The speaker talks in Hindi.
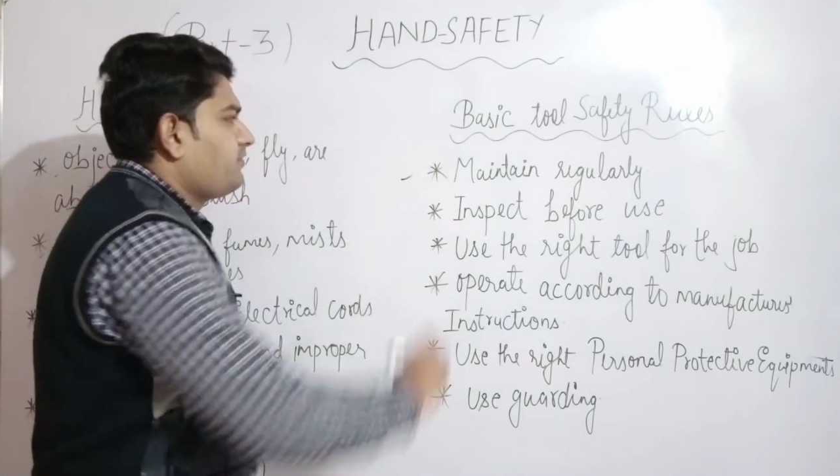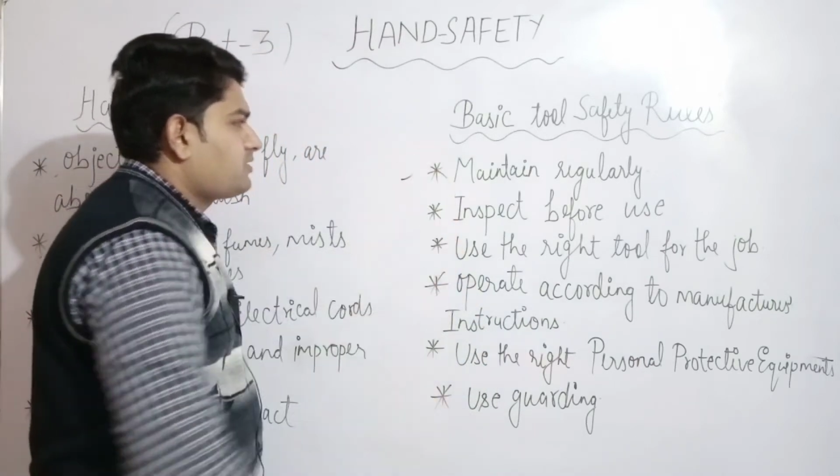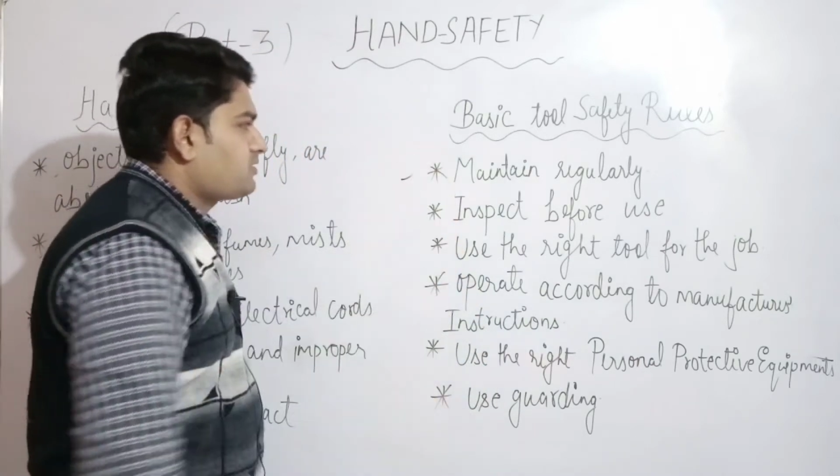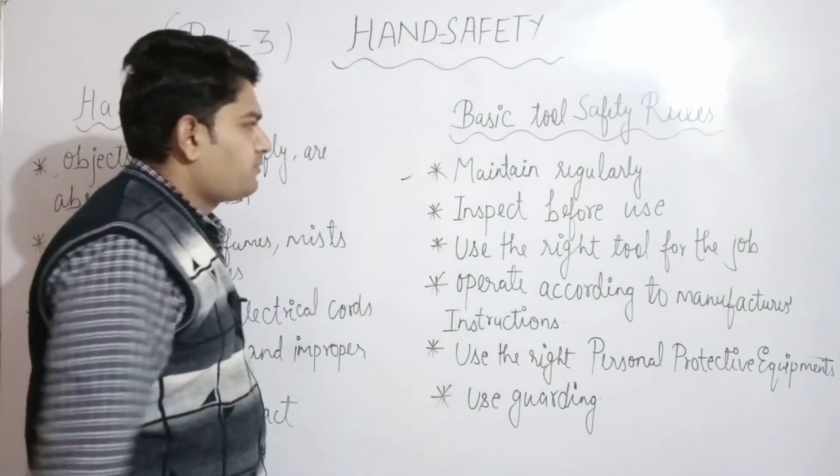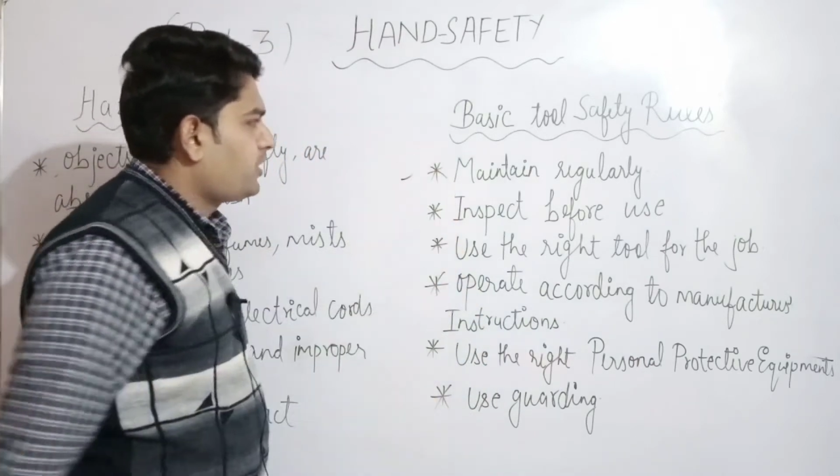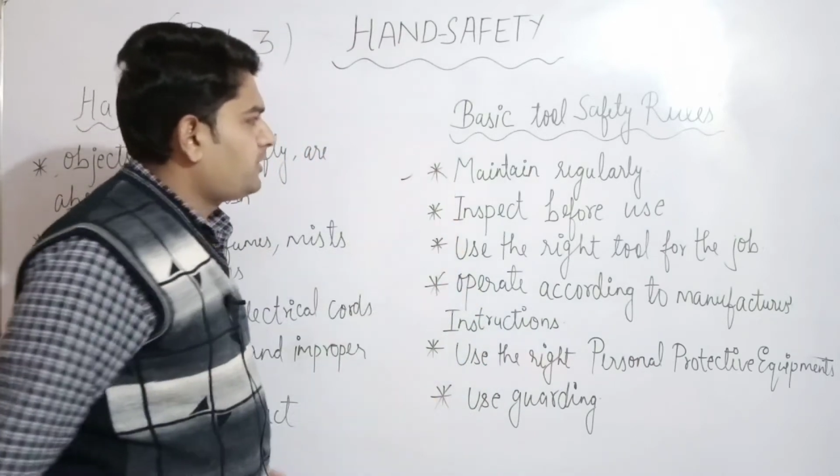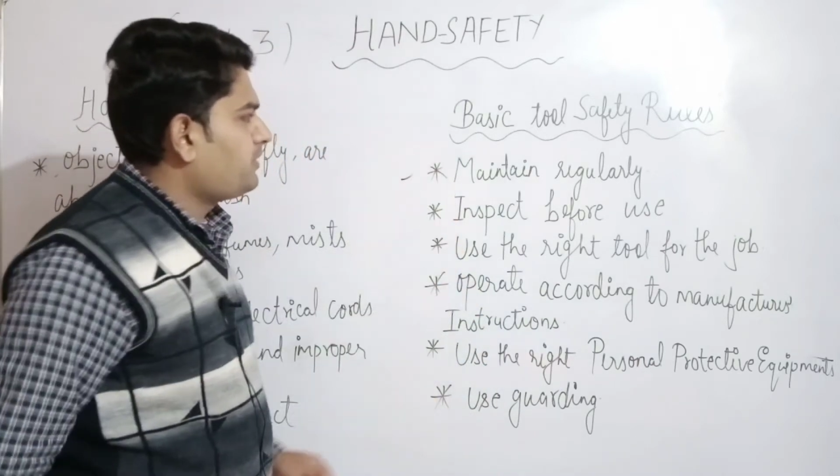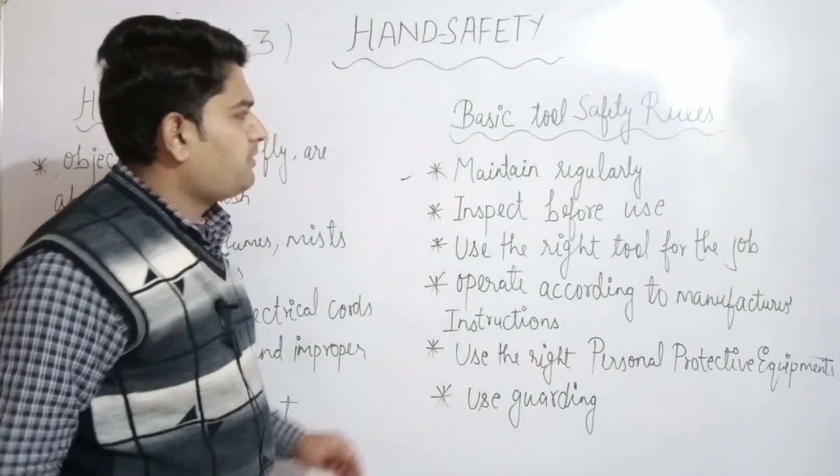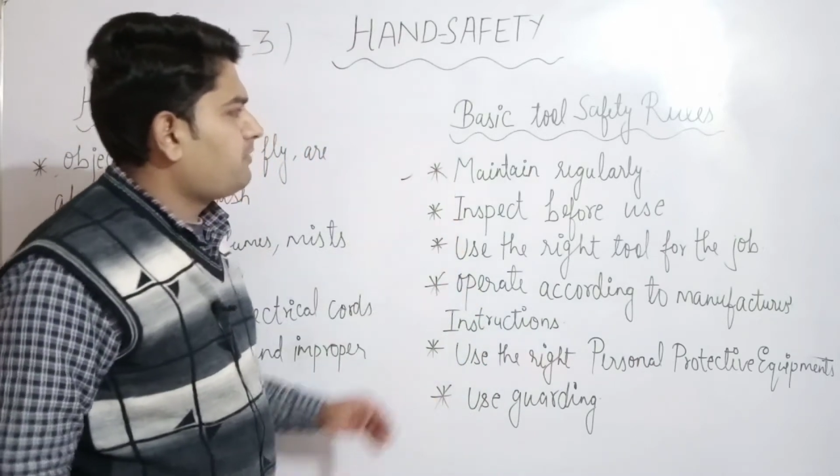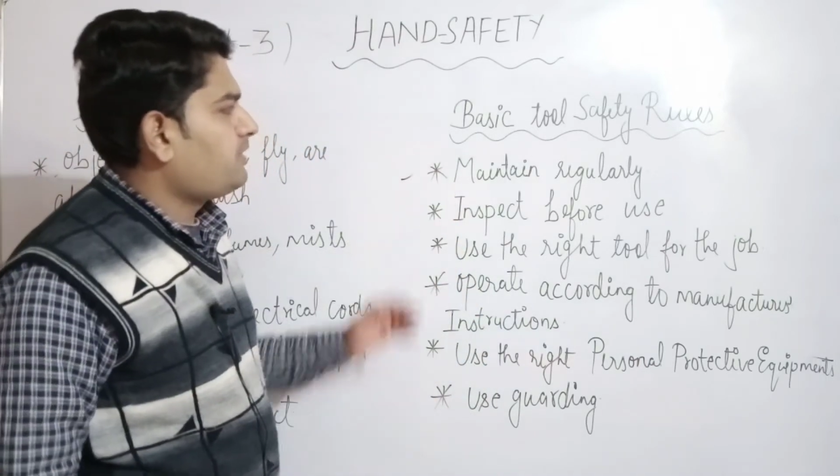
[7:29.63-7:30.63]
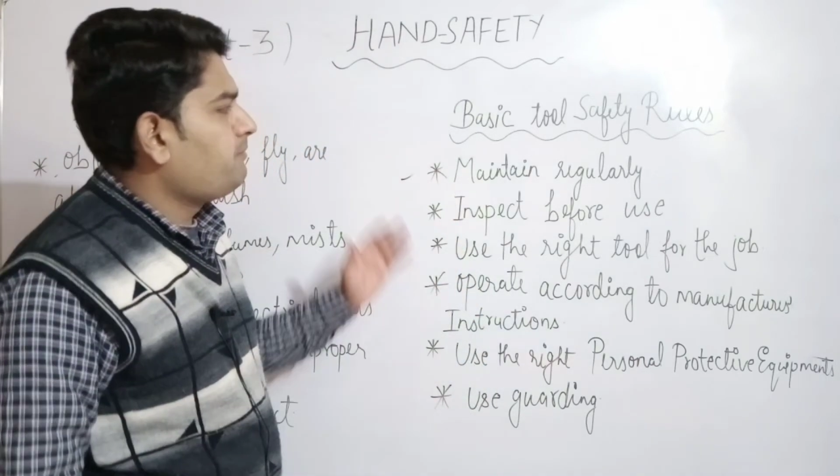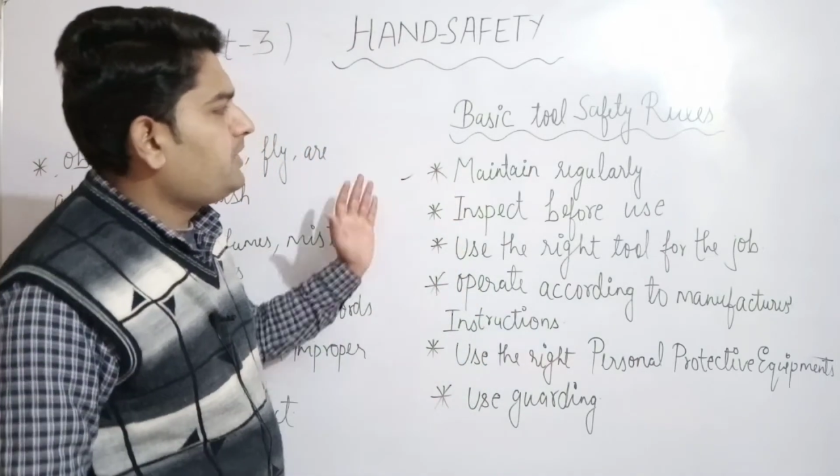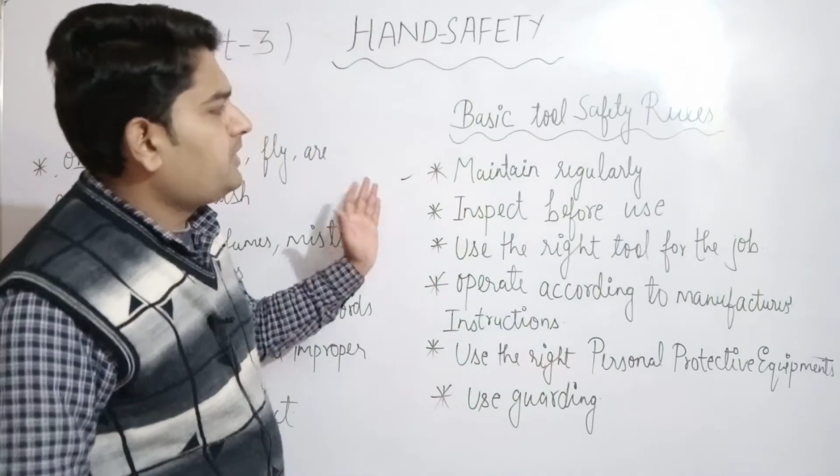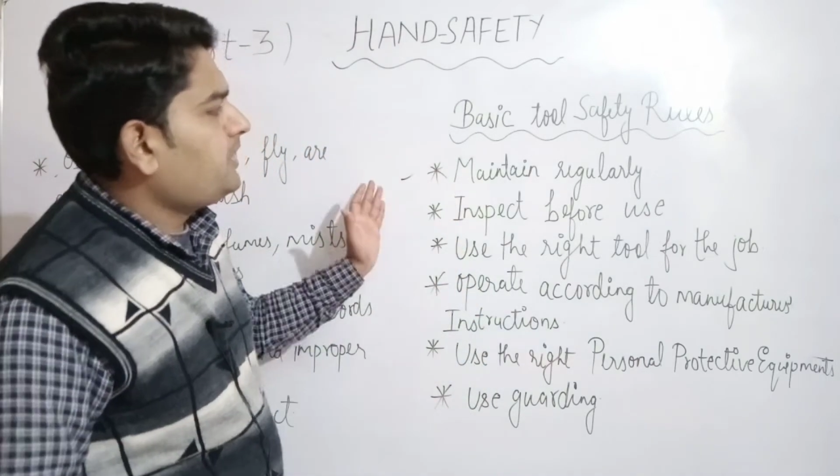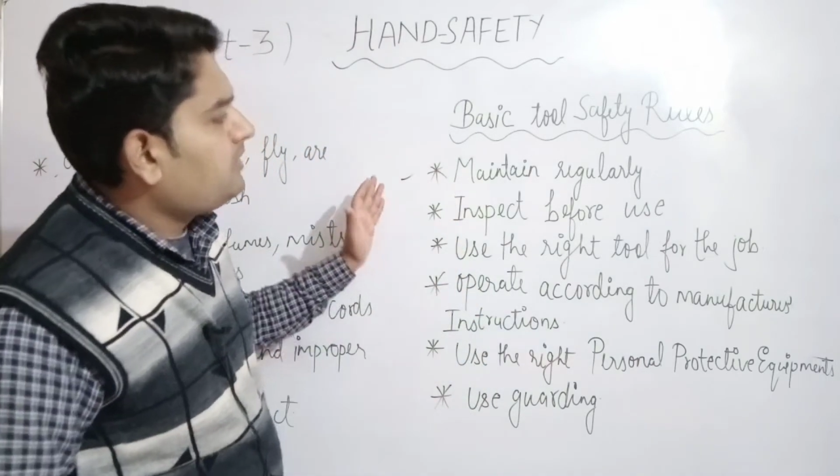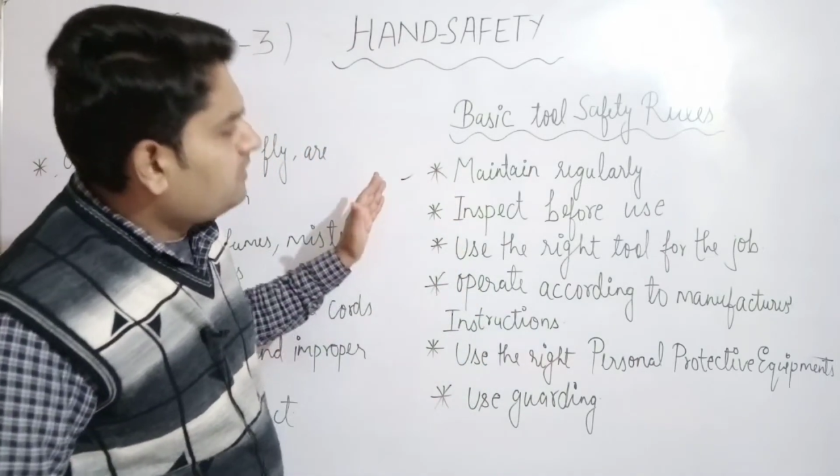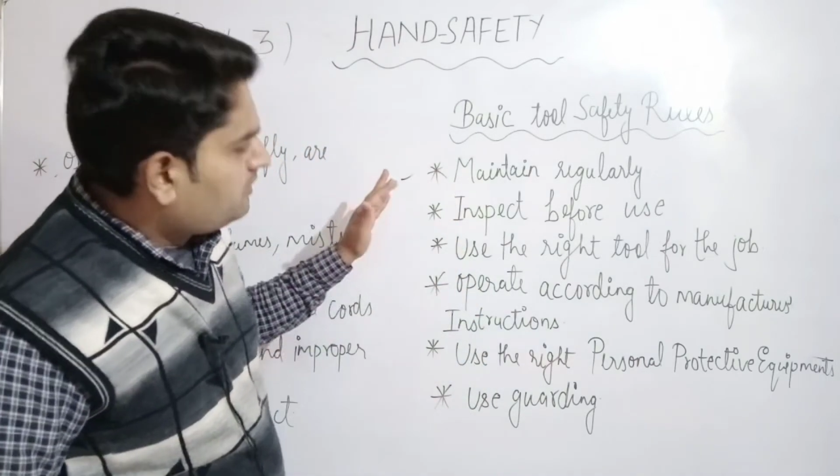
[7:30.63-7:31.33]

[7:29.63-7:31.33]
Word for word: फर्स्ट पॉइंट में हमारा मेंटेन